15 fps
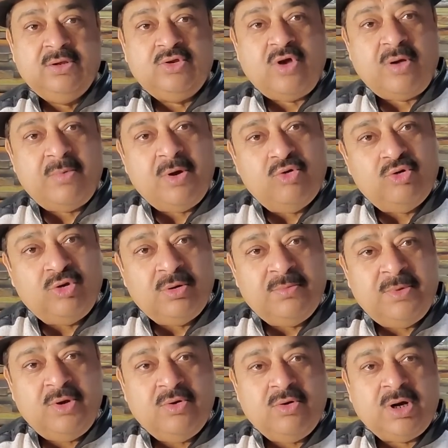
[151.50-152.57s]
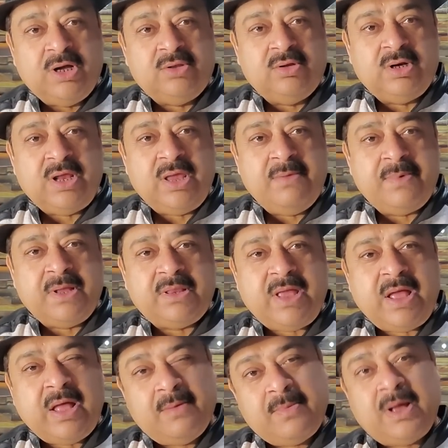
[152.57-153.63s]
तो हमें उद्यमियों का तो नहीं
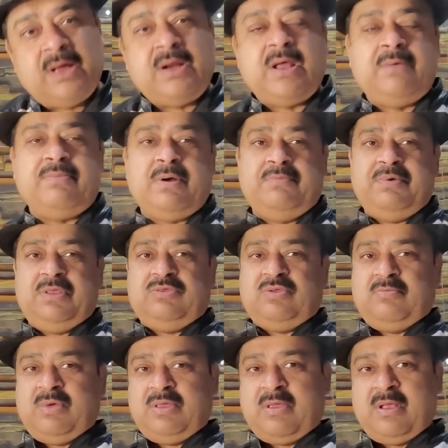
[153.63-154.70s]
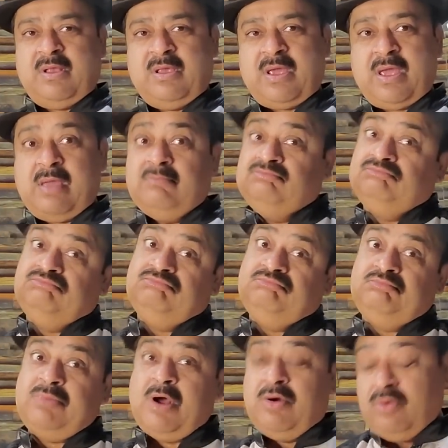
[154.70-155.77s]
पता हमारा भविष्य बदल जाए
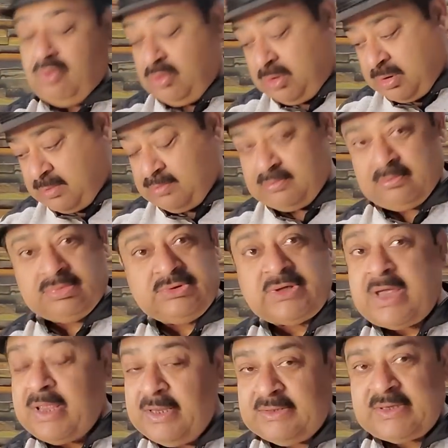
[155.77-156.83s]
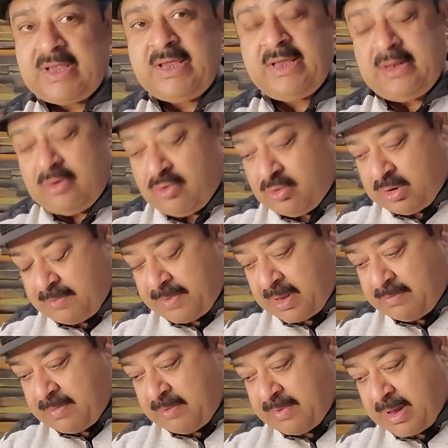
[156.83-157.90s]
बहुत सही सही इन लोगों के
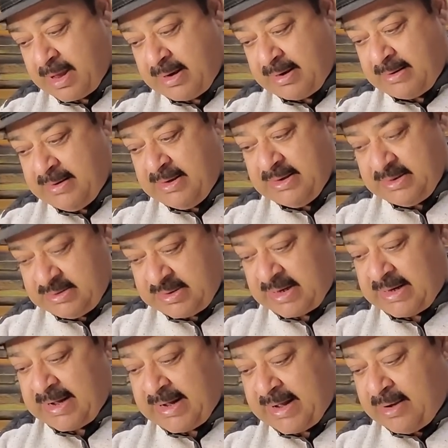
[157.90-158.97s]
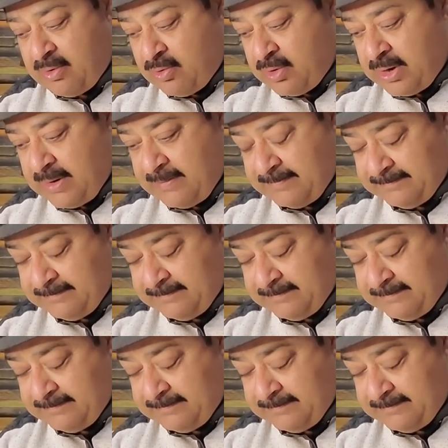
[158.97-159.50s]
पास विभाग सेटे नहीं हो रहे